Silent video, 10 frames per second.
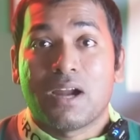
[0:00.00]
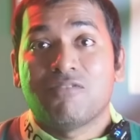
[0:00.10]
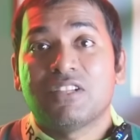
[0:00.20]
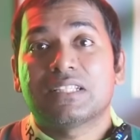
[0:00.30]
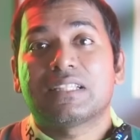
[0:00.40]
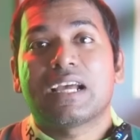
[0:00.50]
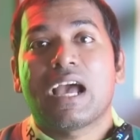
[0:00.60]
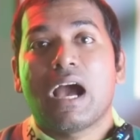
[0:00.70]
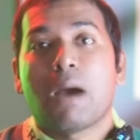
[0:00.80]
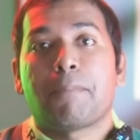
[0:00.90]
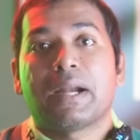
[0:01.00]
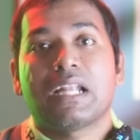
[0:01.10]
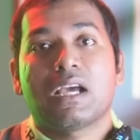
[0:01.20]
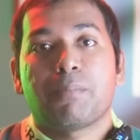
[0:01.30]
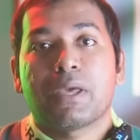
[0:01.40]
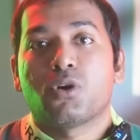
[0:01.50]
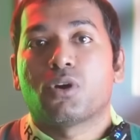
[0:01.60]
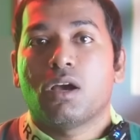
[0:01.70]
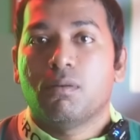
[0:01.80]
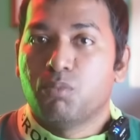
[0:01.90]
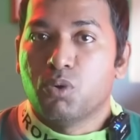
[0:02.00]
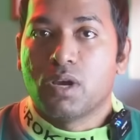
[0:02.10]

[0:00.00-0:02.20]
అండ్ విచిత్రంగా ఆ పండగ పేరు కూడా భోగి